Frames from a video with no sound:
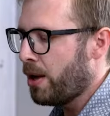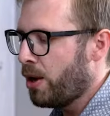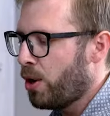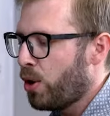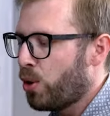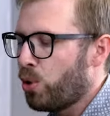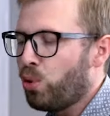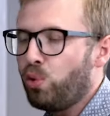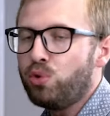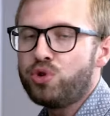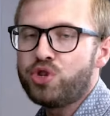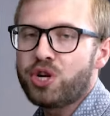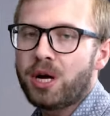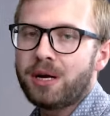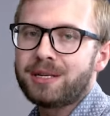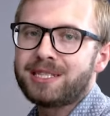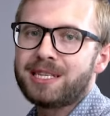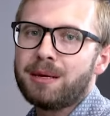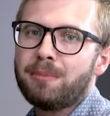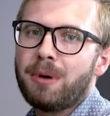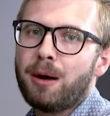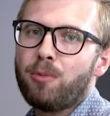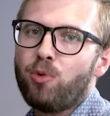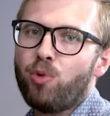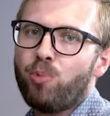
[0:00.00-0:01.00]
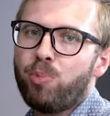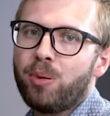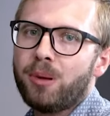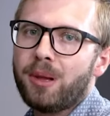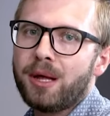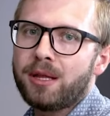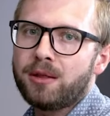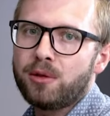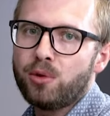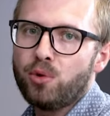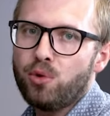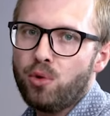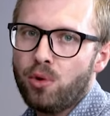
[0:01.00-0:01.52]
Ручка к самому
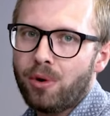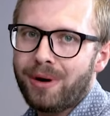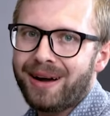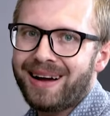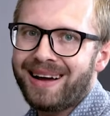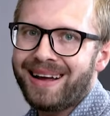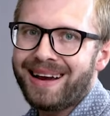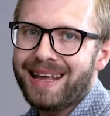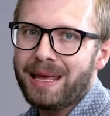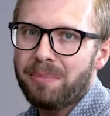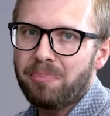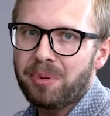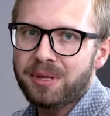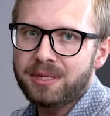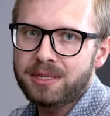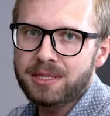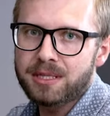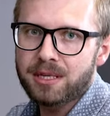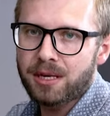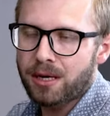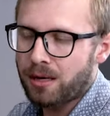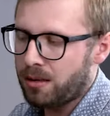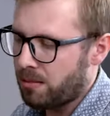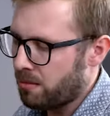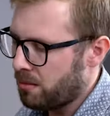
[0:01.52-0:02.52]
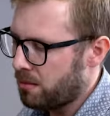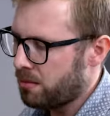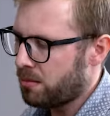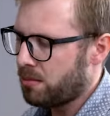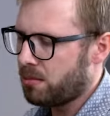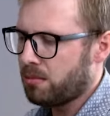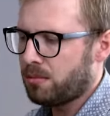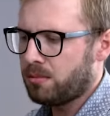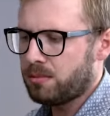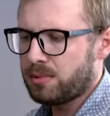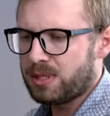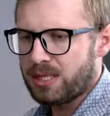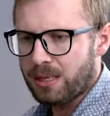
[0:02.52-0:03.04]
полотну крепится
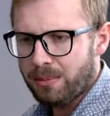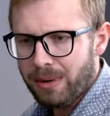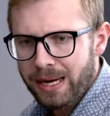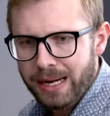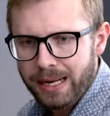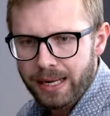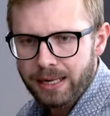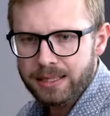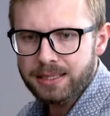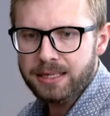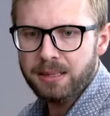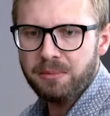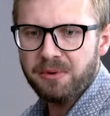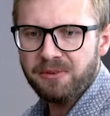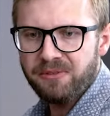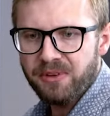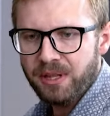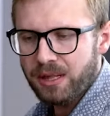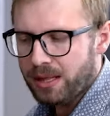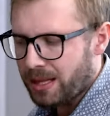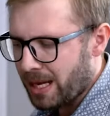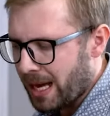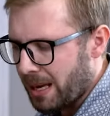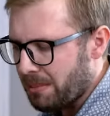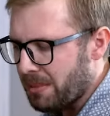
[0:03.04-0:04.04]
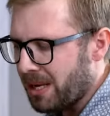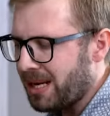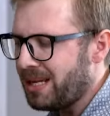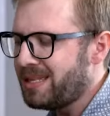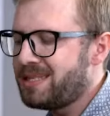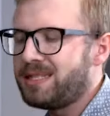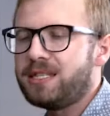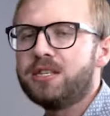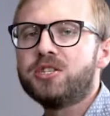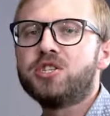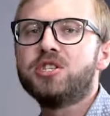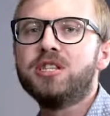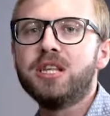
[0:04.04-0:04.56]
саморезами, винтами или
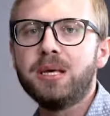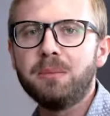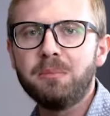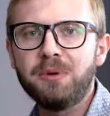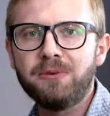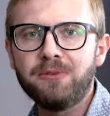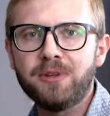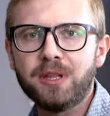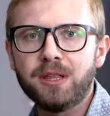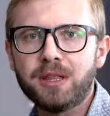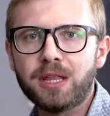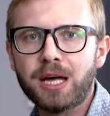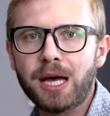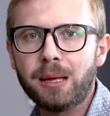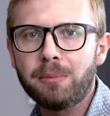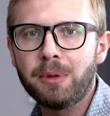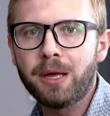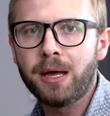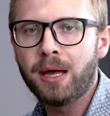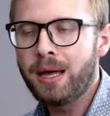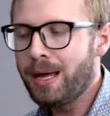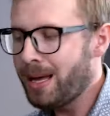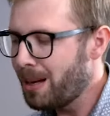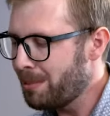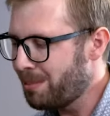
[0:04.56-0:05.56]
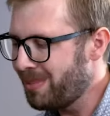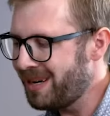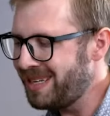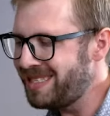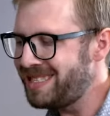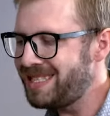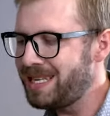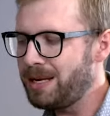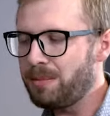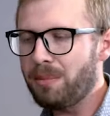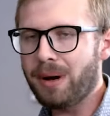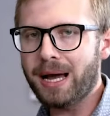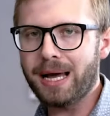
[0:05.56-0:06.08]
стяжными винтами. Мы
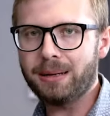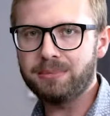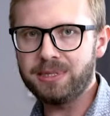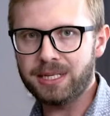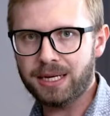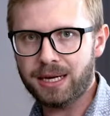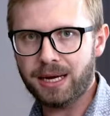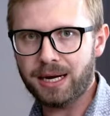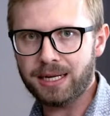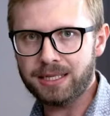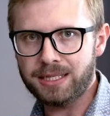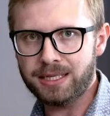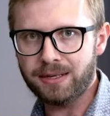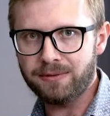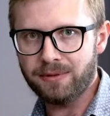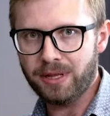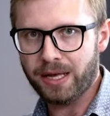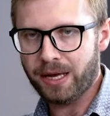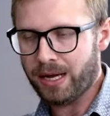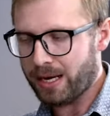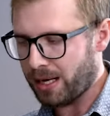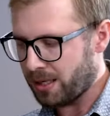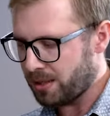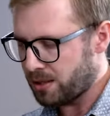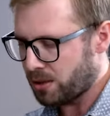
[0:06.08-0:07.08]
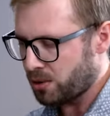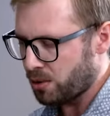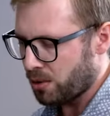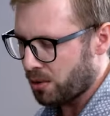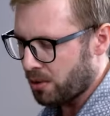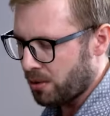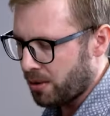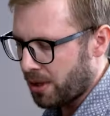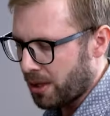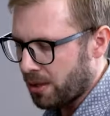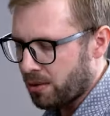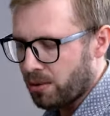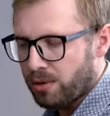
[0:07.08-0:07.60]
снимаем декоративное кольцо,
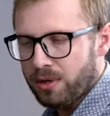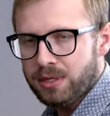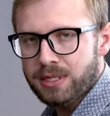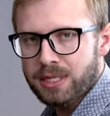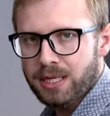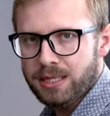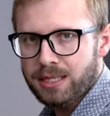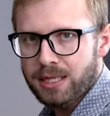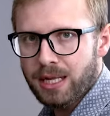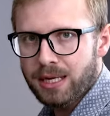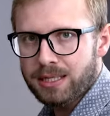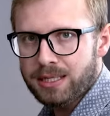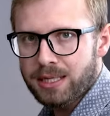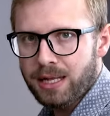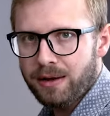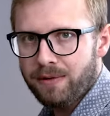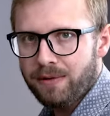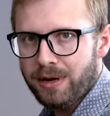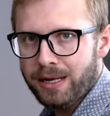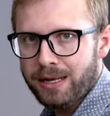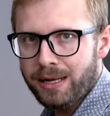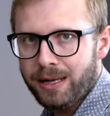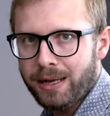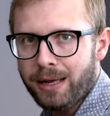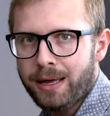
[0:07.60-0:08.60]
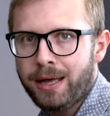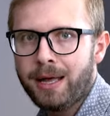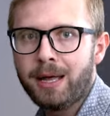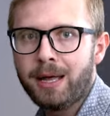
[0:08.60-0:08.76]
которое здесь на основании,